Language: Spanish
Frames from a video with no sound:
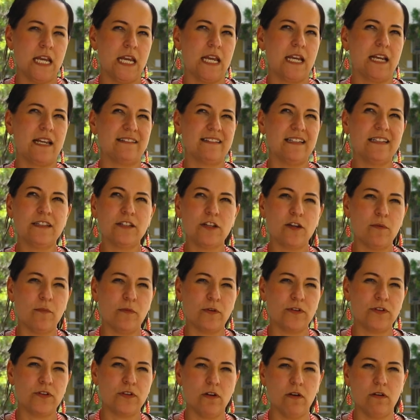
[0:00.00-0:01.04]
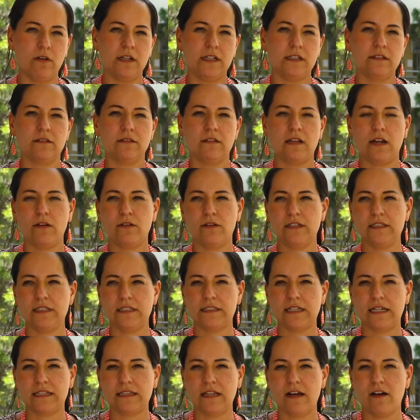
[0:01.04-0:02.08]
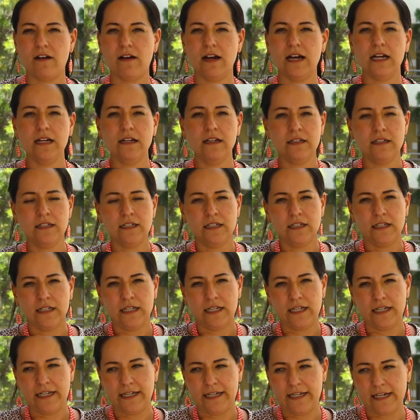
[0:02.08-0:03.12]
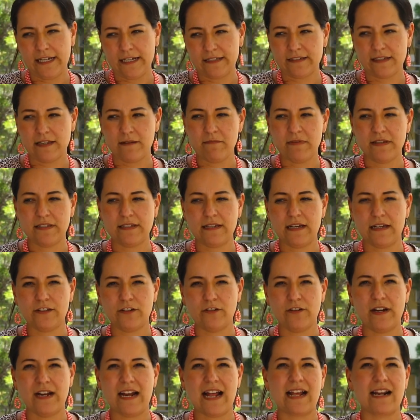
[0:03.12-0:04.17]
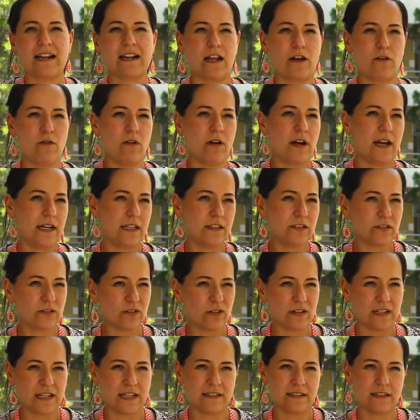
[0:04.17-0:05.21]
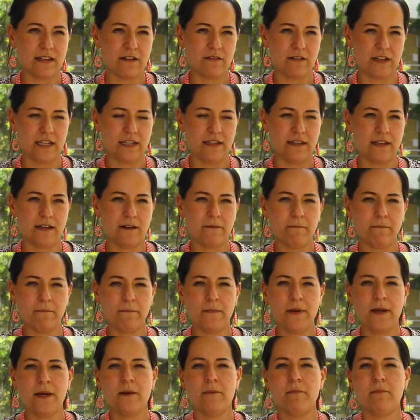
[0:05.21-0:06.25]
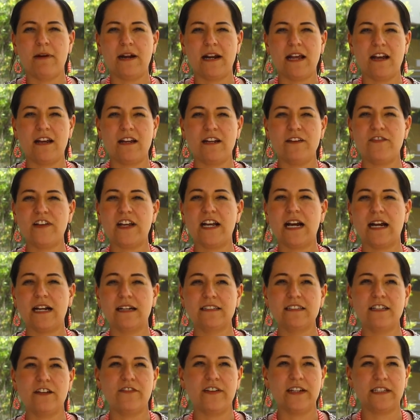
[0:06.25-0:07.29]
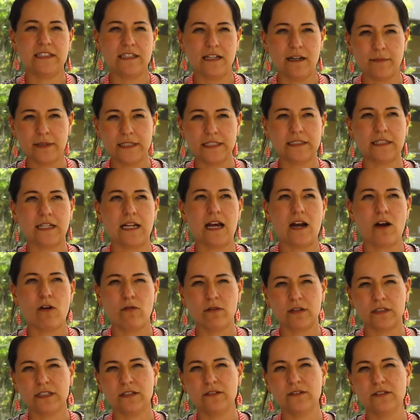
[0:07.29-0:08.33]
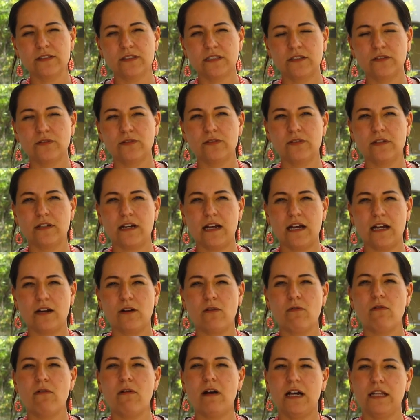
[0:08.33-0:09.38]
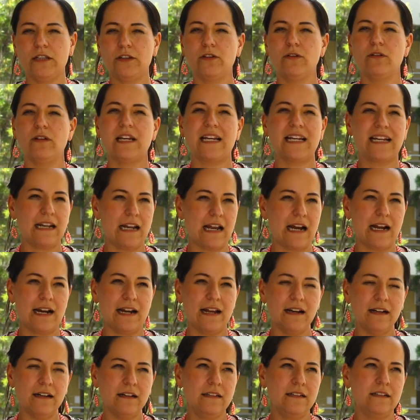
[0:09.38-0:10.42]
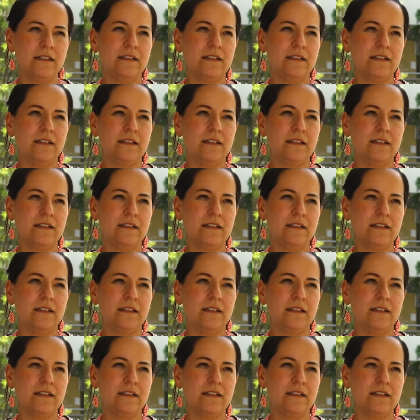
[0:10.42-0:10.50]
¿En qué sentido emociones? lo que se trataba en esta investigación era recoger historias de vida para verificar si efectivamente la Corte Constitucional cuando declara